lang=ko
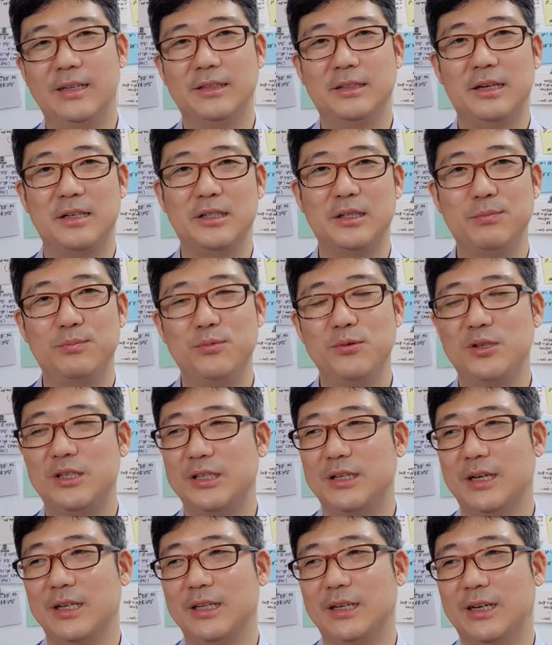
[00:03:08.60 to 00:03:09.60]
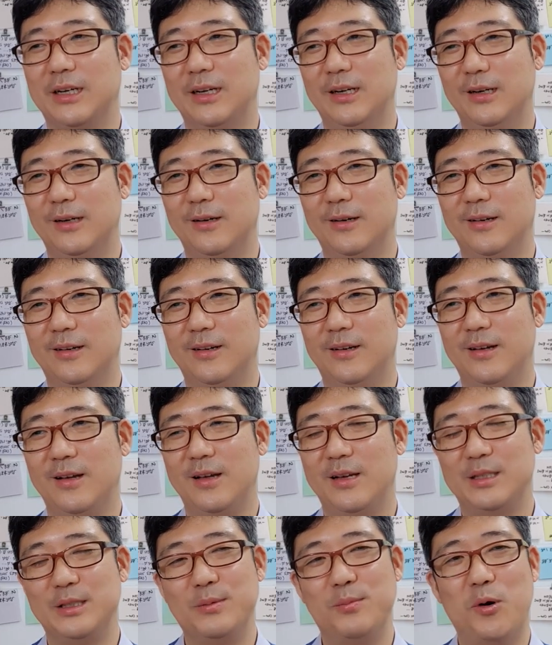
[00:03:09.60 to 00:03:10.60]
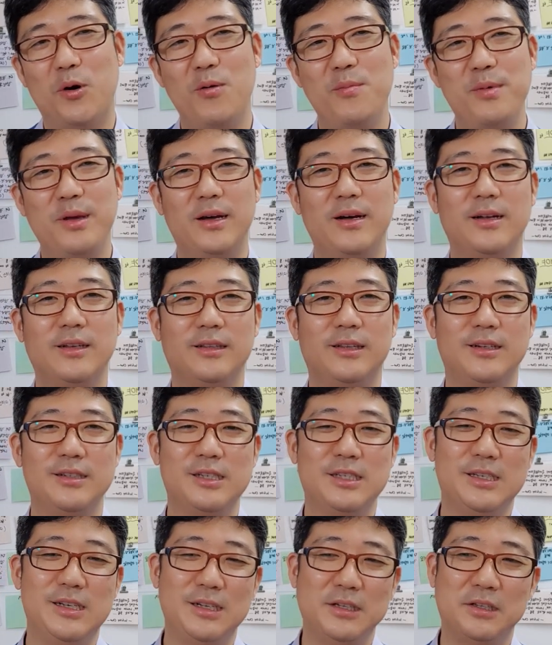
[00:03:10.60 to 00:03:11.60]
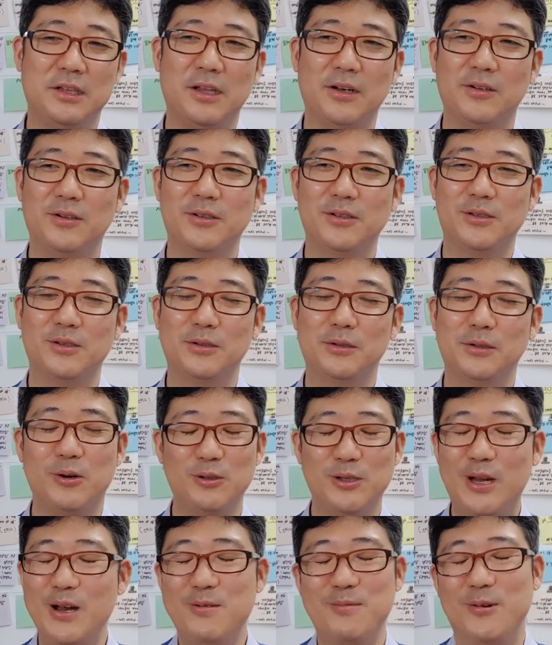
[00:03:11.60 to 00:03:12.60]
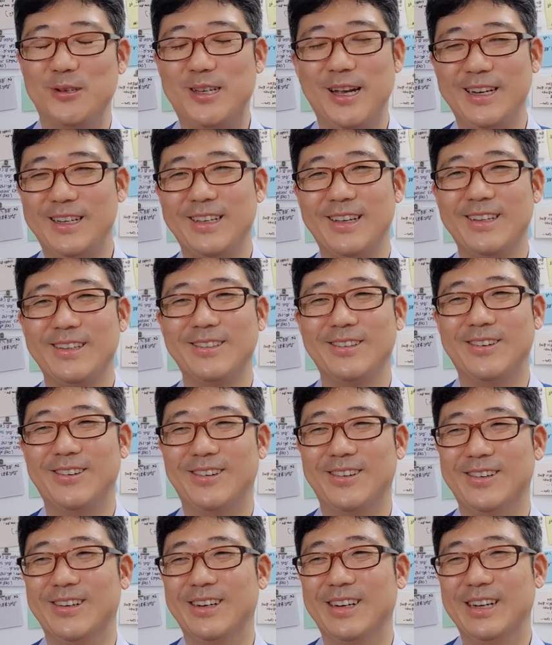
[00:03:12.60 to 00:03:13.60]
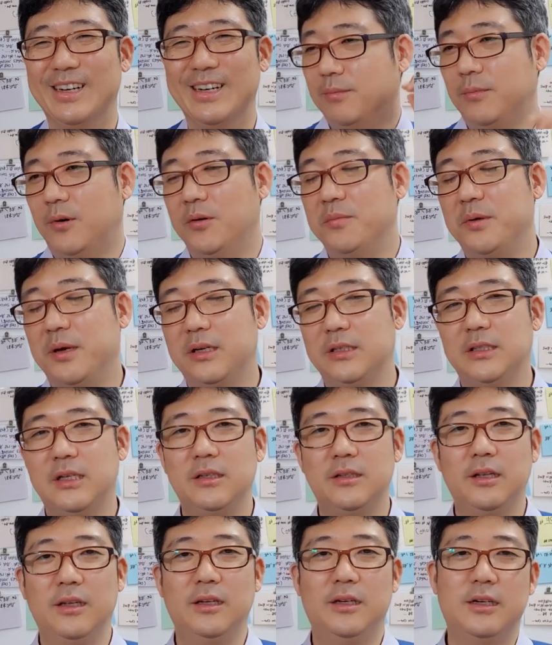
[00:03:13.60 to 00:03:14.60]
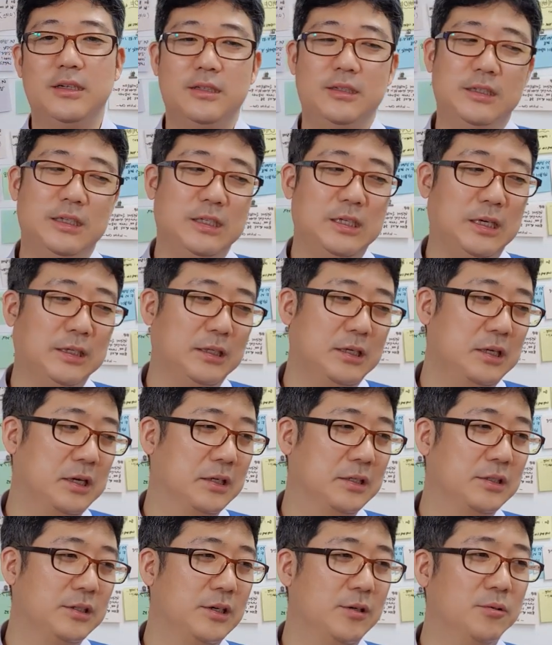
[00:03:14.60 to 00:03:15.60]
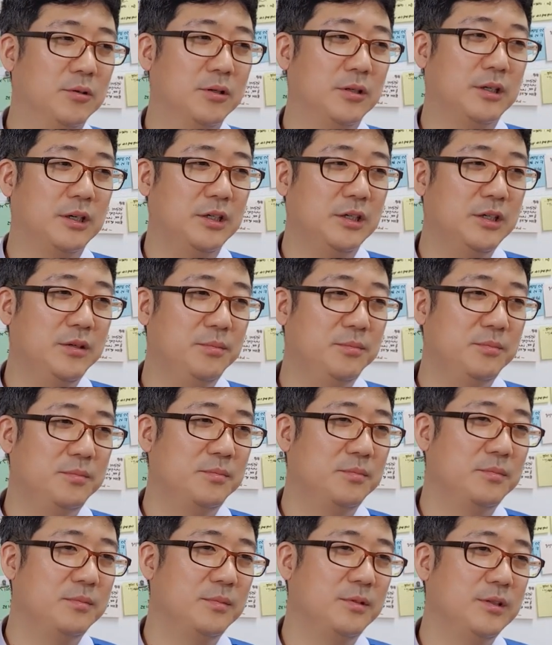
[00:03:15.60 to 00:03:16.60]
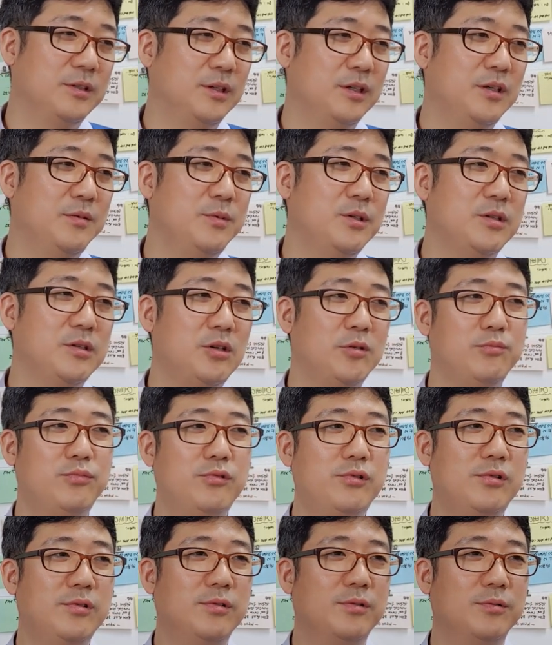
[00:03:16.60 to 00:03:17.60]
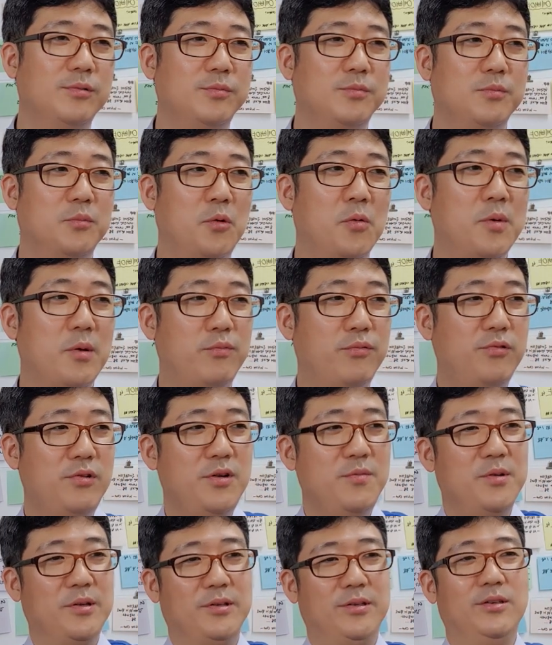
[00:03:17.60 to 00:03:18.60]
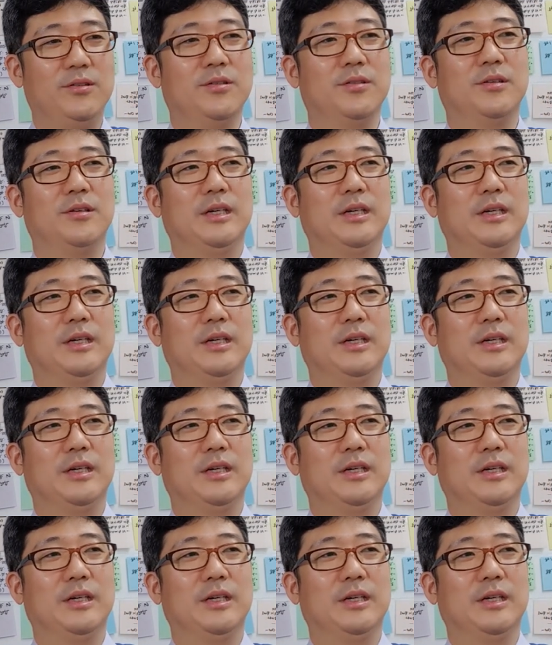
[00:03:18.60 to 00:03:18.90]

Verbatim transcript: 한 딱 10분 지나니까 멀미가 딱 시작이 되는 거죠 정신을 못 차리겠는 거예요 멀미가 시작되니까 이게 장난이 아니더라고요 이렇게 힘 이제 힘이 쫙 풀, 몸에 풀리면서